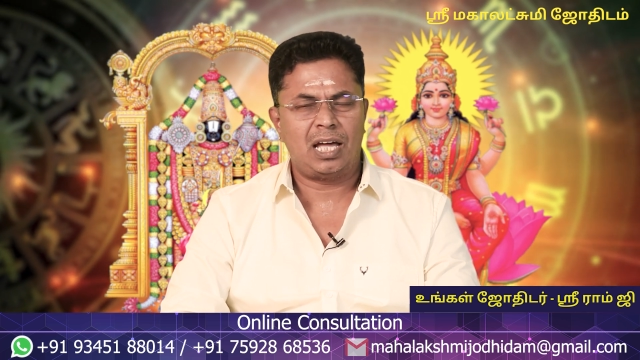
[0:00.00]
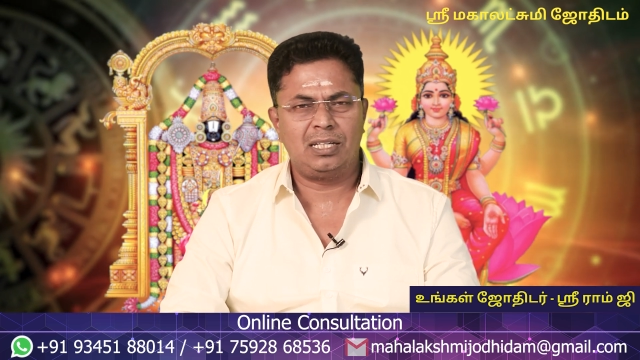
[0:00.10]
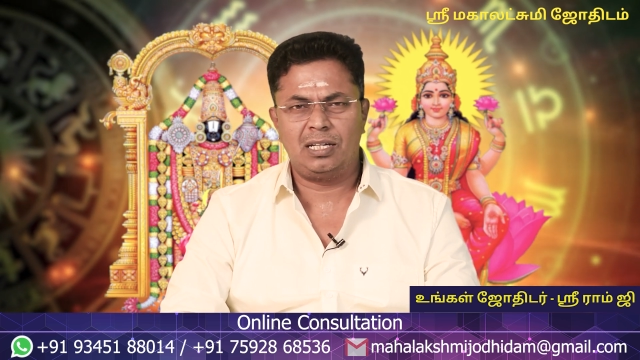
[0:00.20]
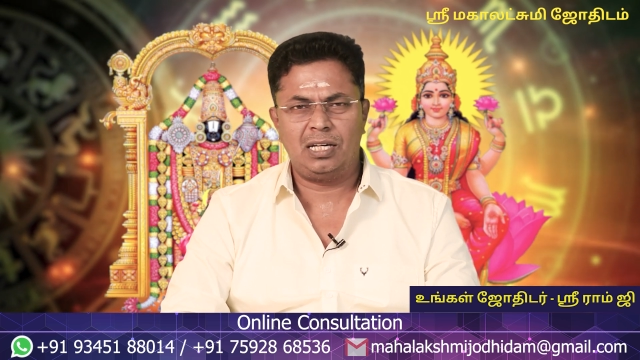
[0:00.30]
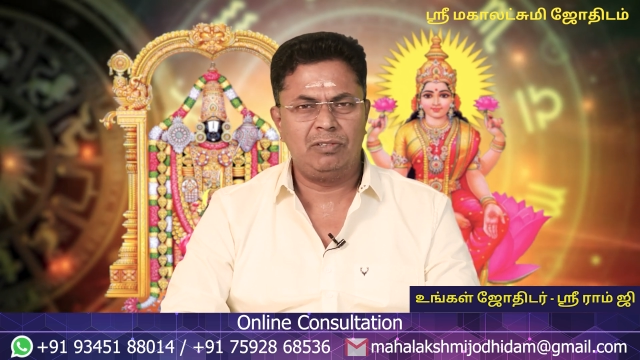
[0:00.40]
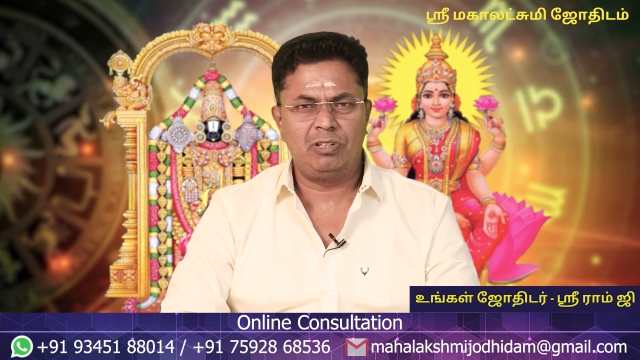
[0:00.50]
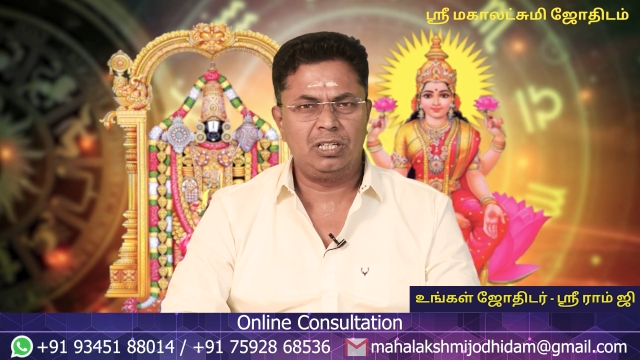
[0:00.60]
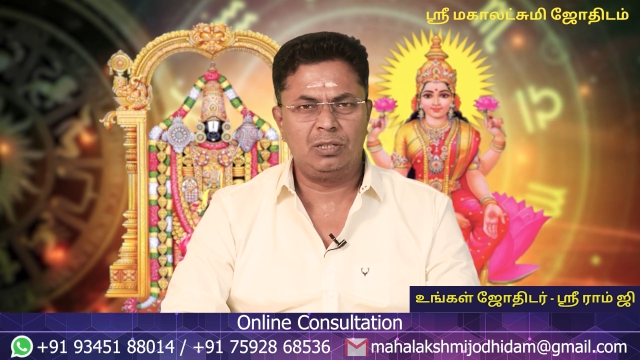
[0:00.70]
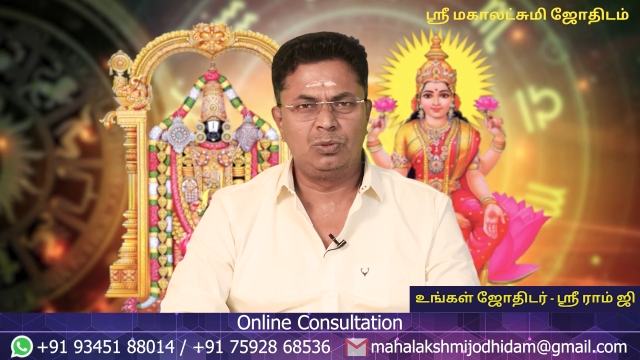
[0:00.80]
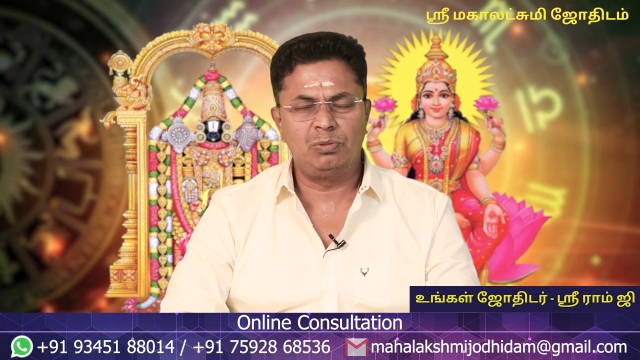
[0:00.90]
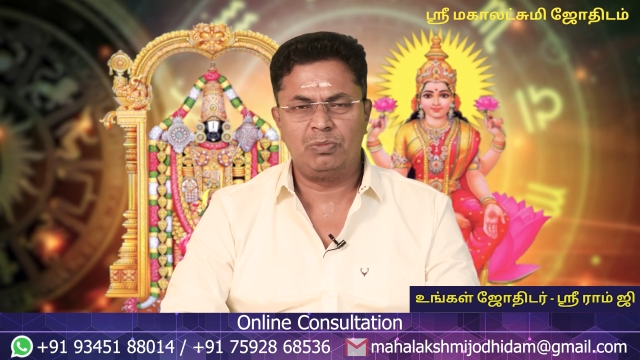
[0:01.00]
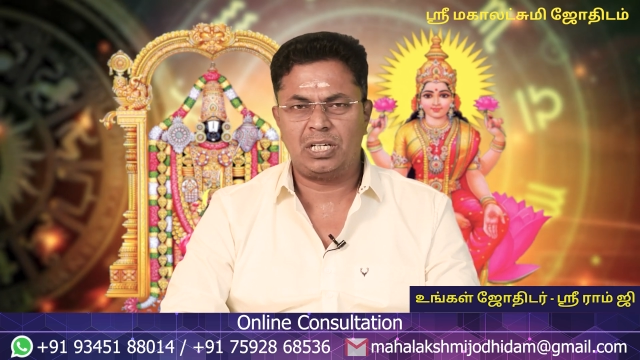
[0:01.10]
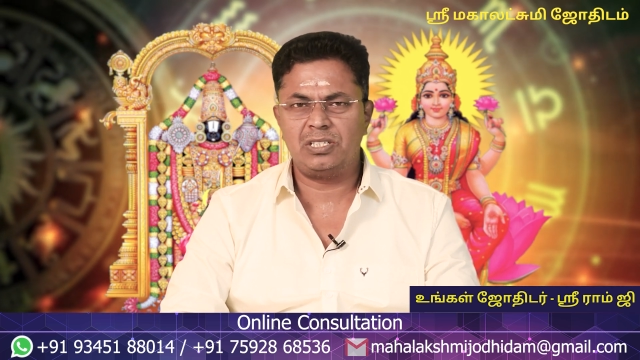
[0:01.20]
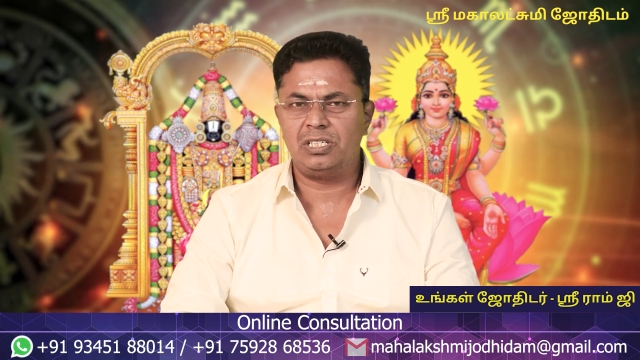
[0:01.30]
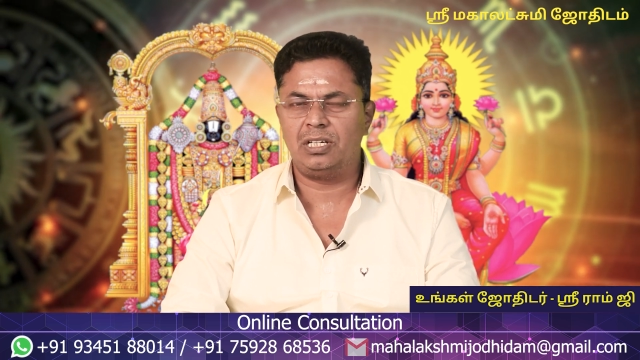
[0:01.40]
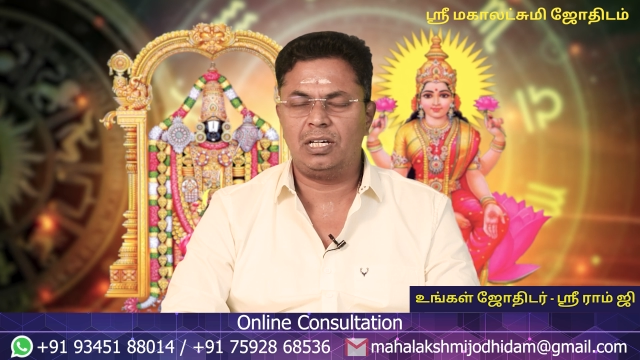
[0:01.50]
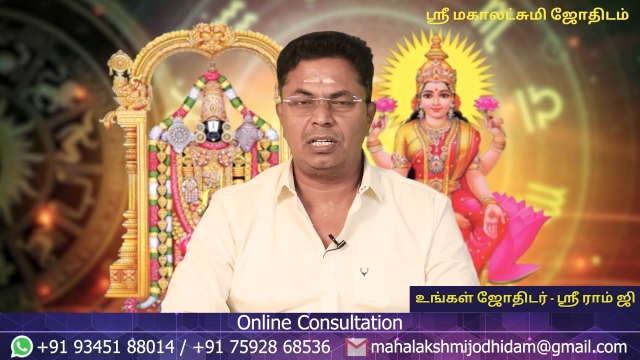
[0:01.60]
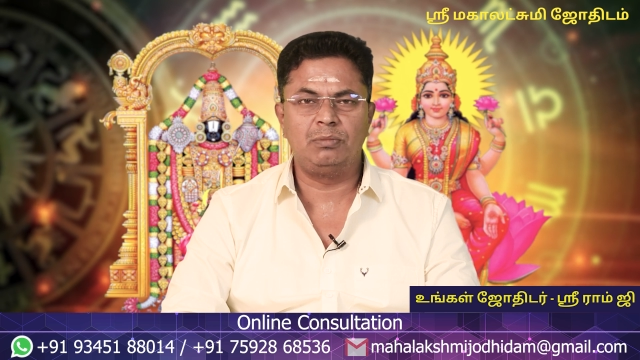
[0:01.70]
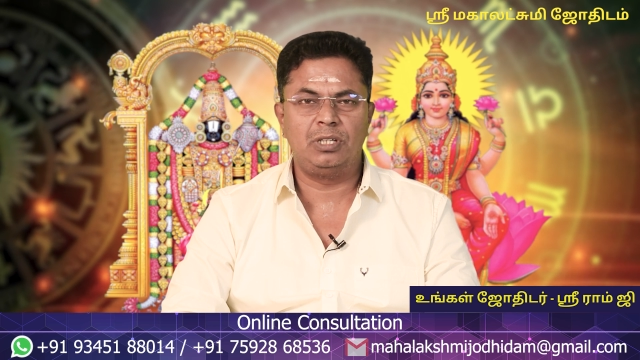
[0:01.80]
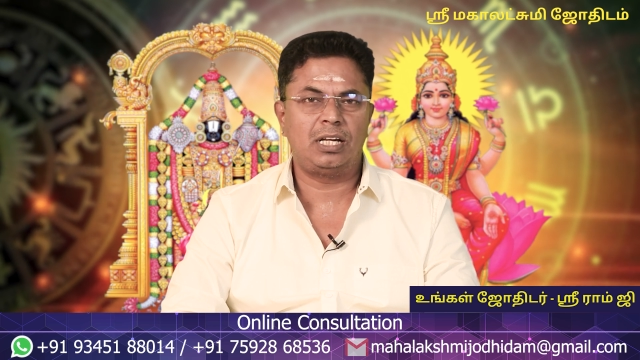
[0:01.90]
அதனால் இவர் இங்கே குரு
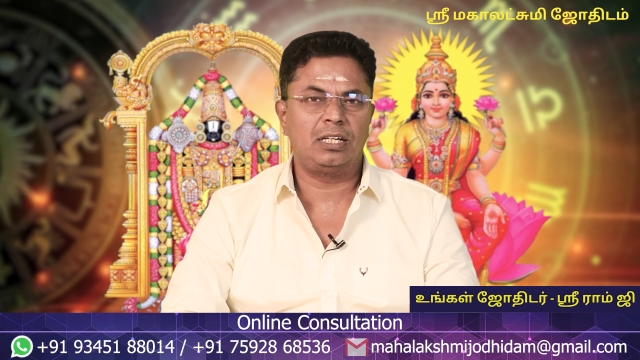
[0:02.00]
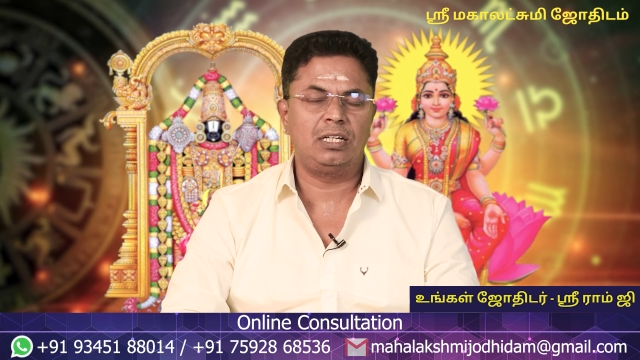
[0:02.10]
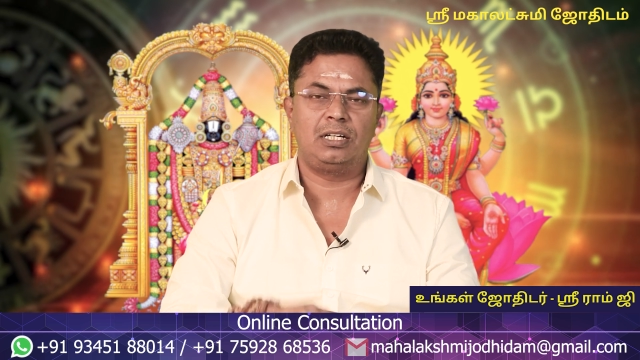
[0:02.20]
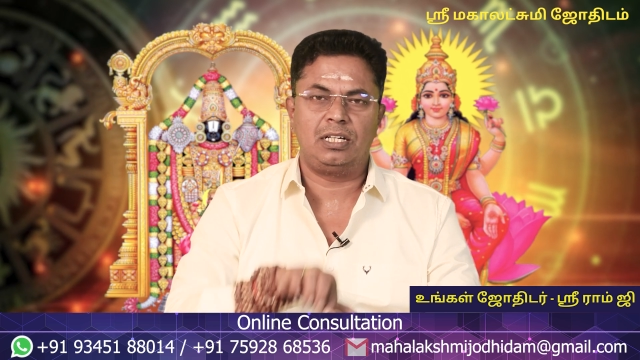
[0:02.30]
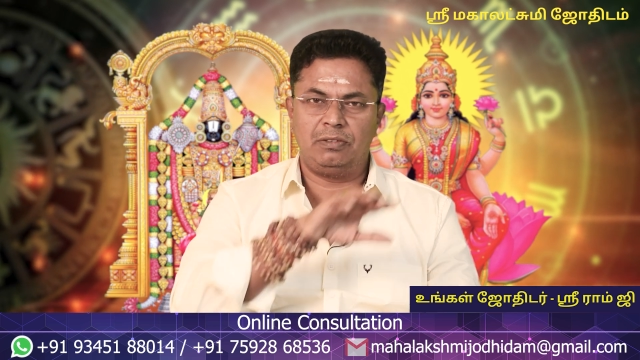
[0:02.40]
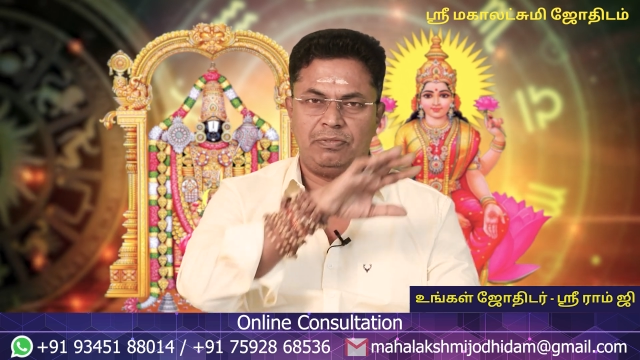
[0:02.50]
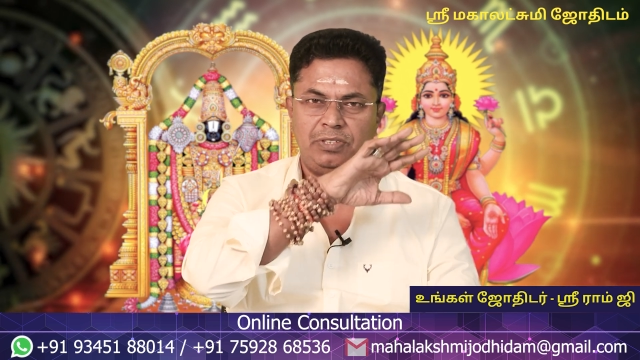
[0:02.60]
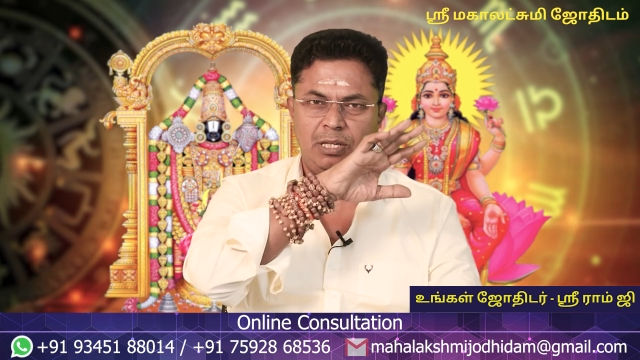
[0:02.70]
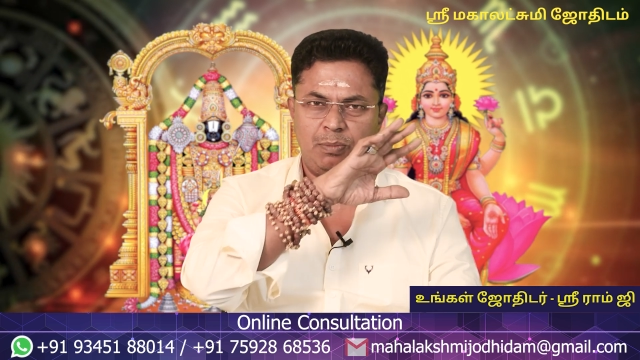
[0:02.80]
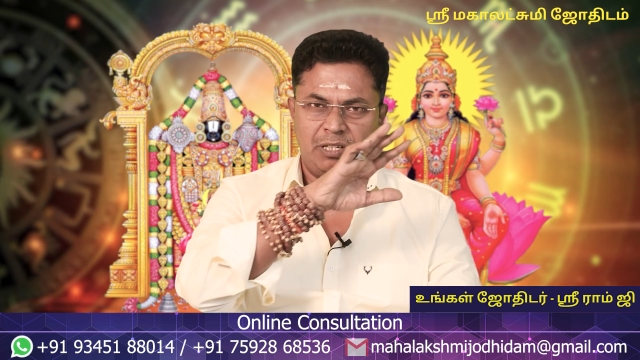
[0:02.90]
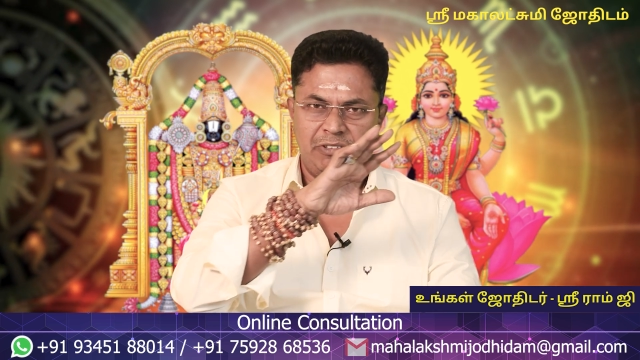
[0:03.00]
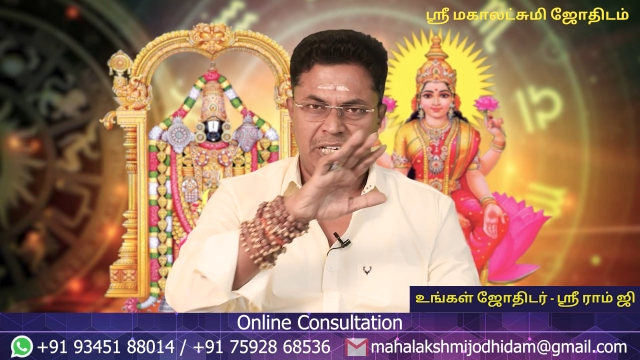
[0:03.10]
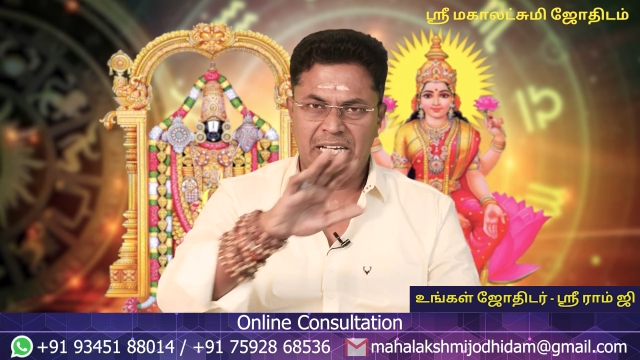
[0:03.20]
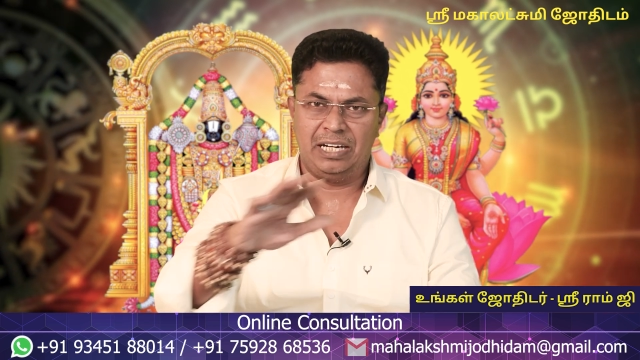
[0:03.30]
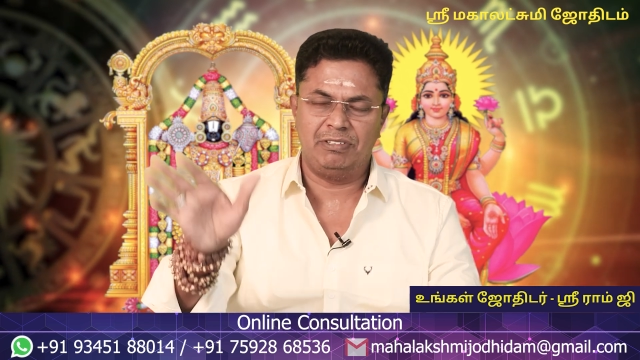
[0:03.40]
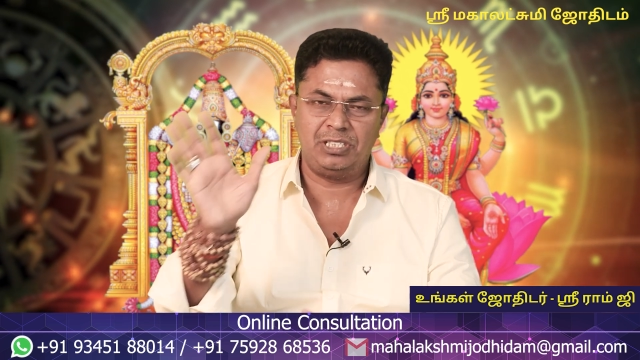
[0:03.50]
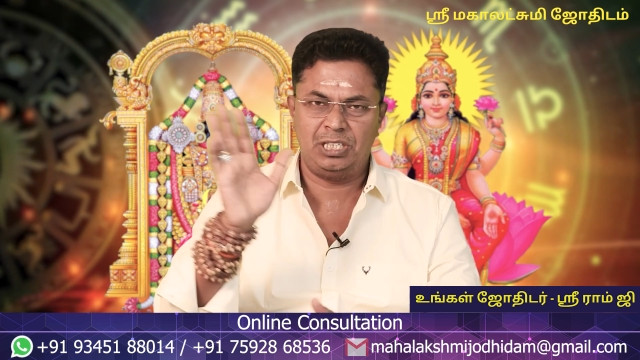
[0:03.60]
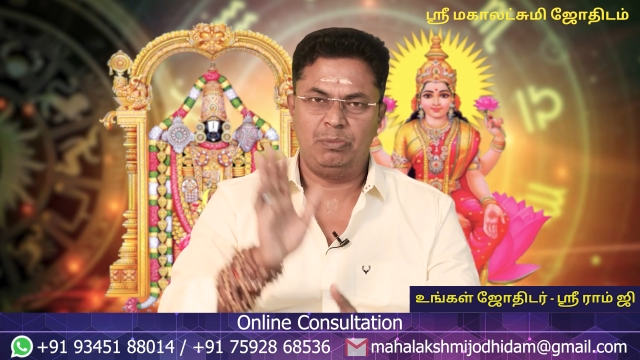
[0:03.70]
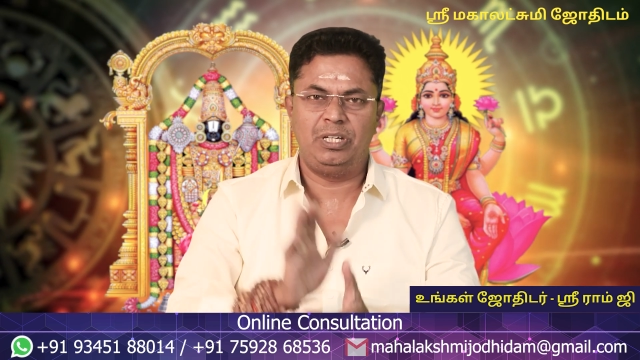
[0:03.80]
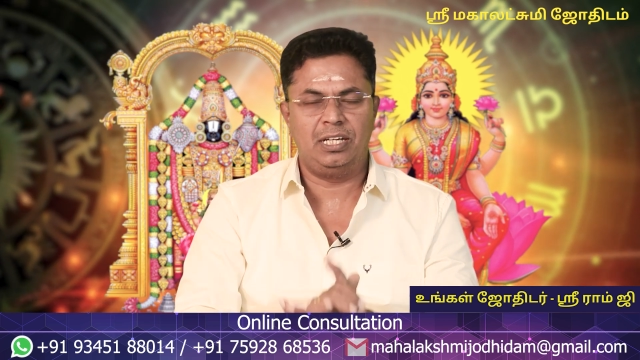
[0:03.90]
மறைஞ்சிட்டாருன்னு மீனலக்கணக்காரங்க ஃபீல் பண்ண வேண்டிய
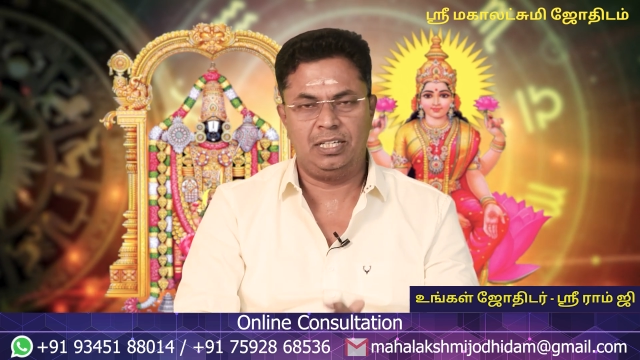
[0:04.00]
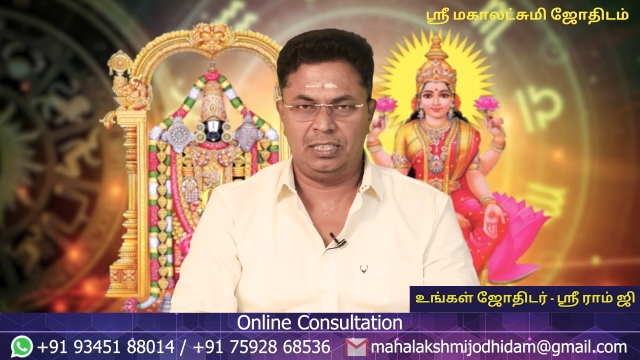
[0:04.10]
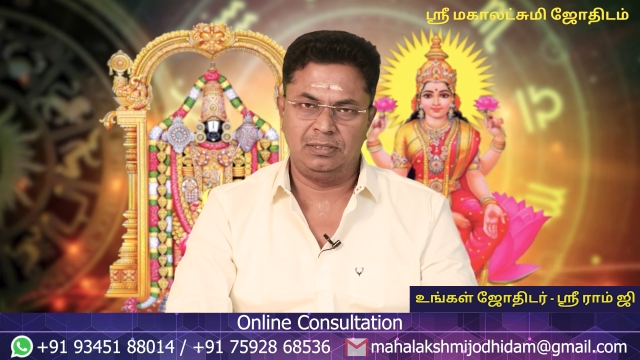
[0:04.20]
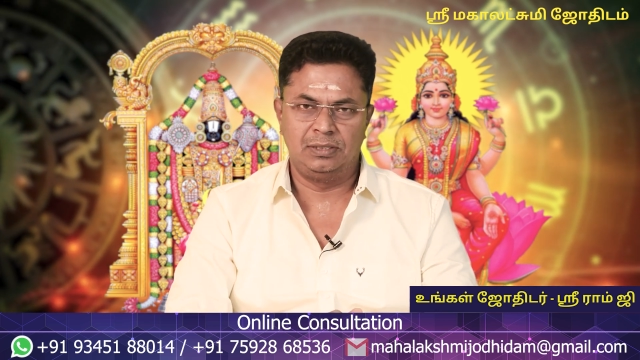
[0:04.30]
அவசியமே இல்லை